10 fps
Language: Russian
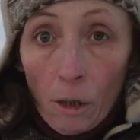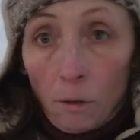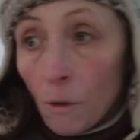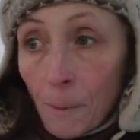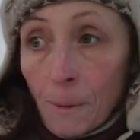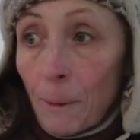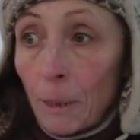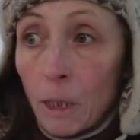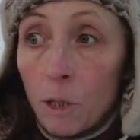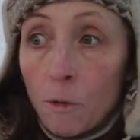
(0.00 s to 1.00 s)
Ну и
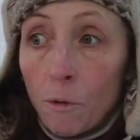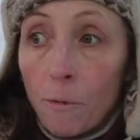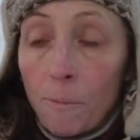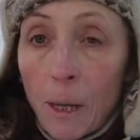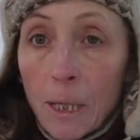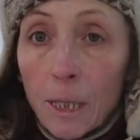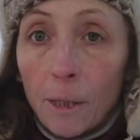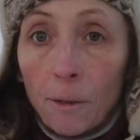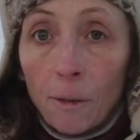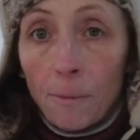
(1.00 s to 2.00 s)
посмотреть, что пластик,
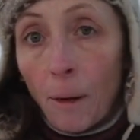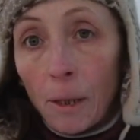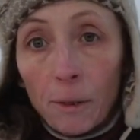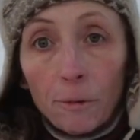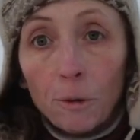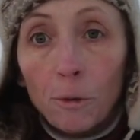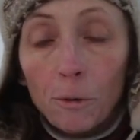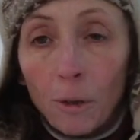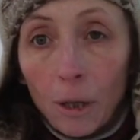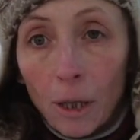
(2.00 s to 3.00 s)
а, мало ли, вдруг он
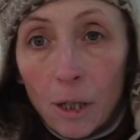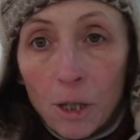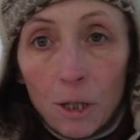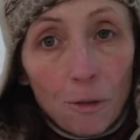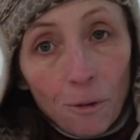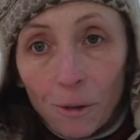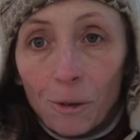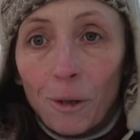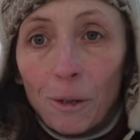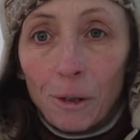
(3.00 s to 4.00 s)
куда-то исчез, но он
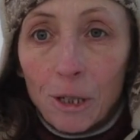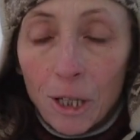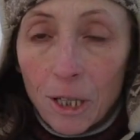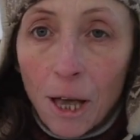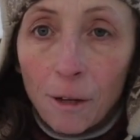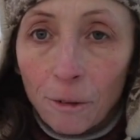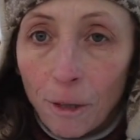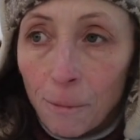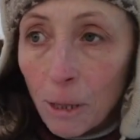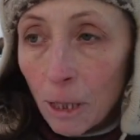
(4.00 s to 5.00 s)
никуда не исчез. Он на
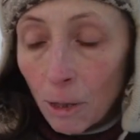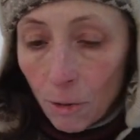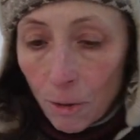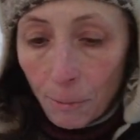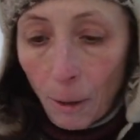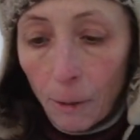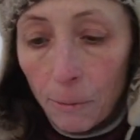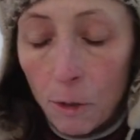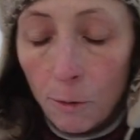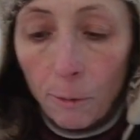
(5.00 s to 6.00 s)
месте, то есть мы
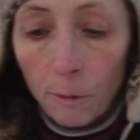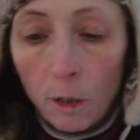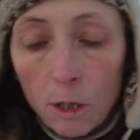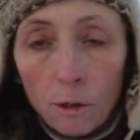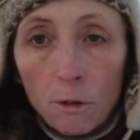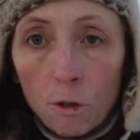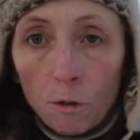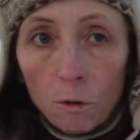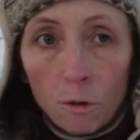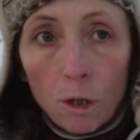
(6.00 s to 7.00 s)
можем его на следующий
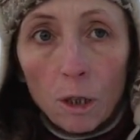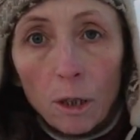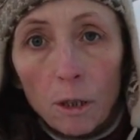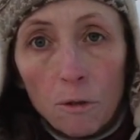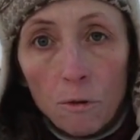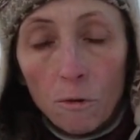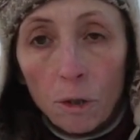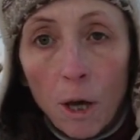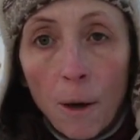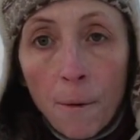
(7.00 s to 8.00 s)
год уже организовывать,